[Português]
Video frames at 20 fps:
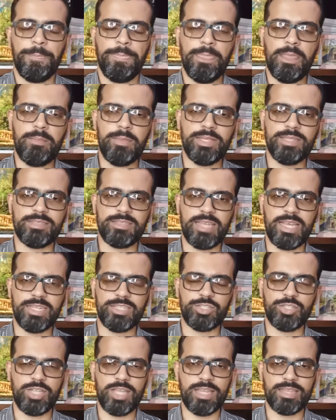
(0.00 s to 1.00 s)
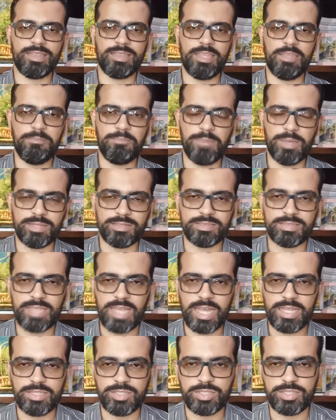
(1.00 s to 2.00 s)
Na mensagem A
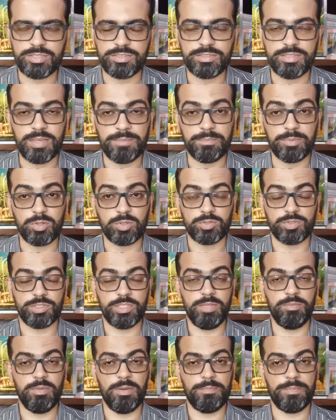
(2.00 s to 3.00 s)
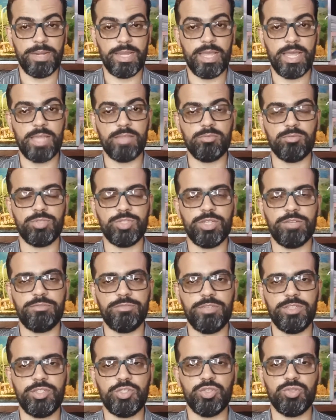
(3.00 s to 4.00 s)
Tempestade que se aproxima, pregada no dia
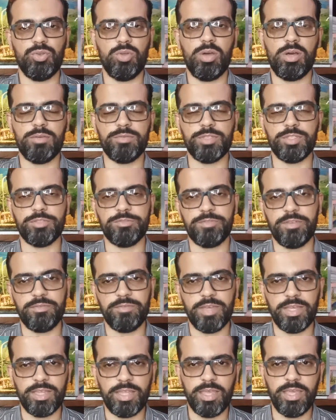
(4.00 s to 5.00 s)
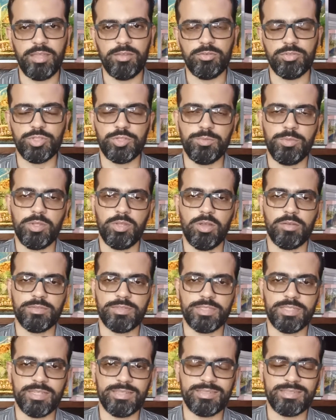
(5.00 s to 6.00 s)
29 de fevereiro de
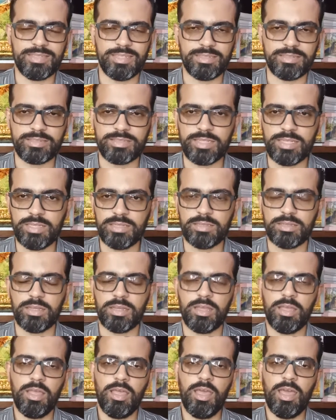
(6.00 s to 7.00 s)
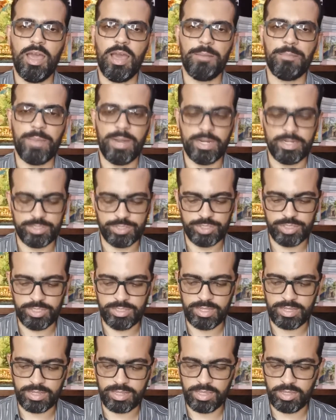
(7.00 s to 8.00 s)
1960, a
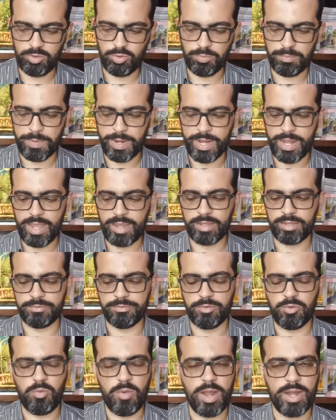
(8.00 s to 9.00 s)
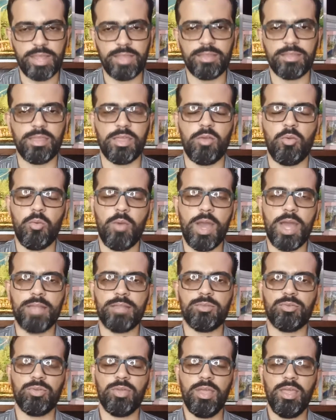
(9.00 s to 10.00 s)
partir aqui do parágrafo
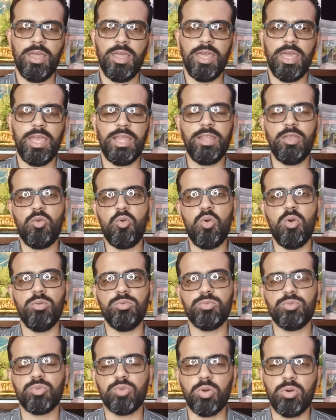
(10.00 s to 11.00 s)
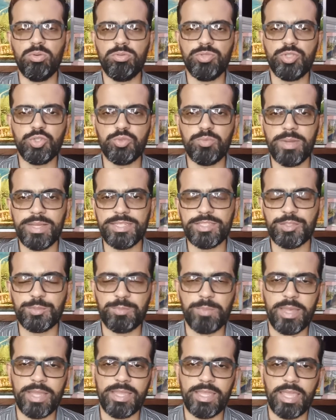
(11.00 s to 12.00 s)
44, ele contou de uma
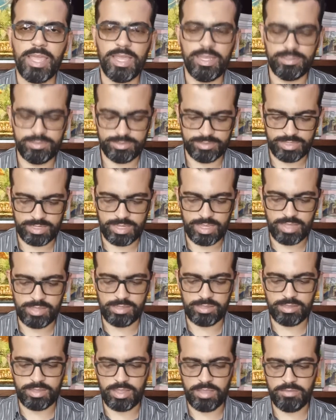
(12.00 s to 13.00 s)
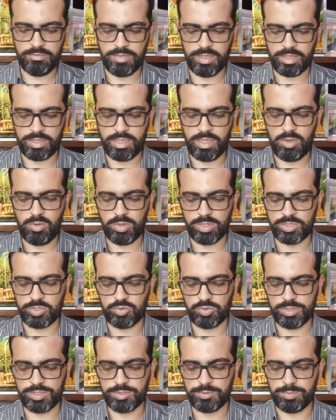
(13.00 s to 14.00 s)
experiência que ele teve aqui com a
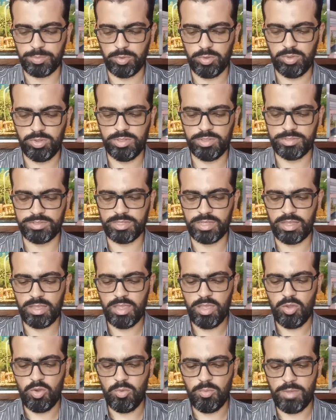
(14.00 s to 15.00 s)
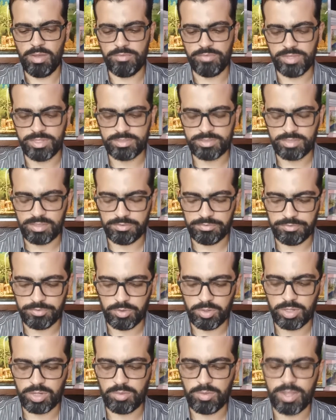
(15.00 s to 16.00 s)
sua esposa, uma vez que
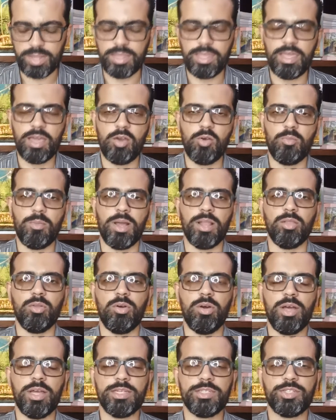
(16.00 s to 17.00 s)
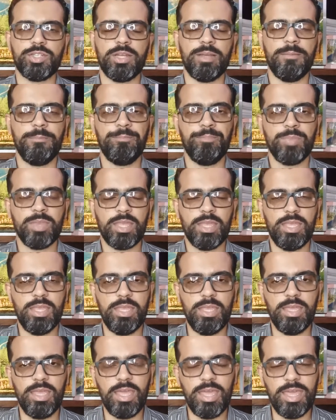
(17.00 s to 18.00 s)
foram ali a uma loja
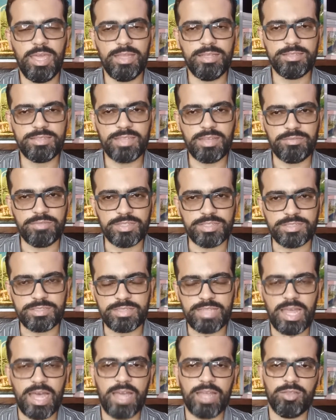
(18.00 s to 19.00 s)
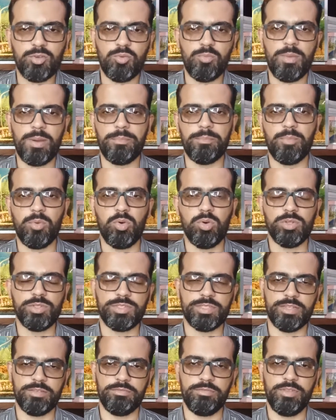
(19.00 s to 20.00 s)
e eles avistaram uma
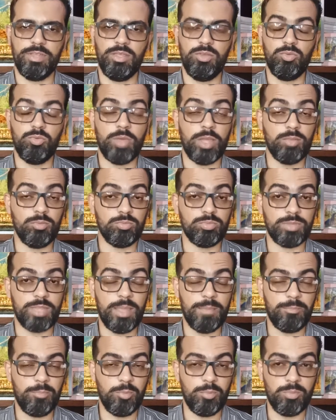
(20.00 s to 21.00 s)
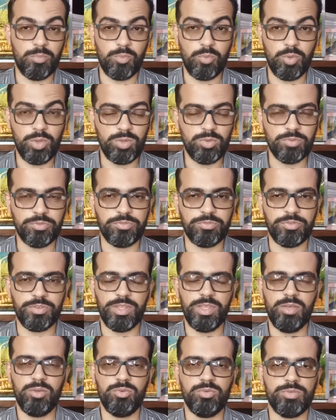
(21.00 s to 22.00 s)
moça vindo, era um tempo muito
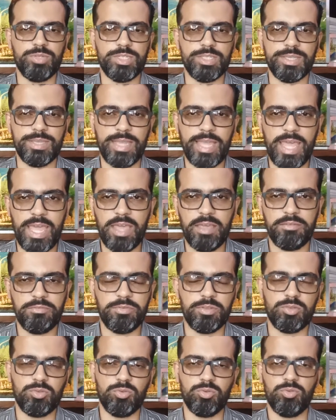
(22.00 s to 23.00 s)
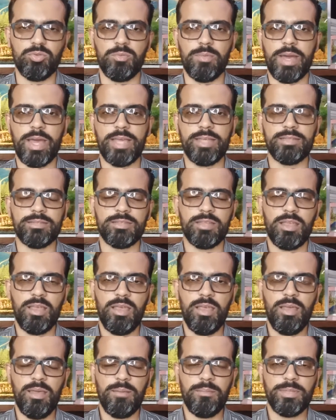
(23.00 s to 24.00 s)
frio, de neve e tudo mais,
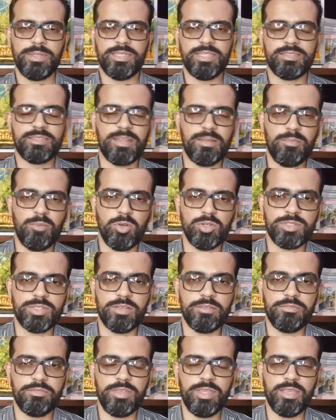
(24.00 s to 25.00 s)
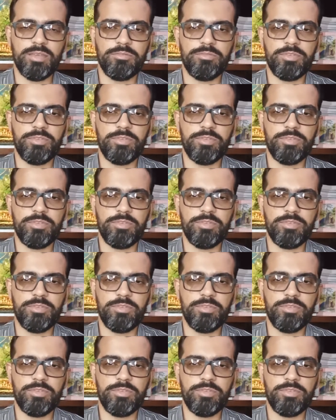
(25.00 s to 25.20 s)
mas essa moça vinha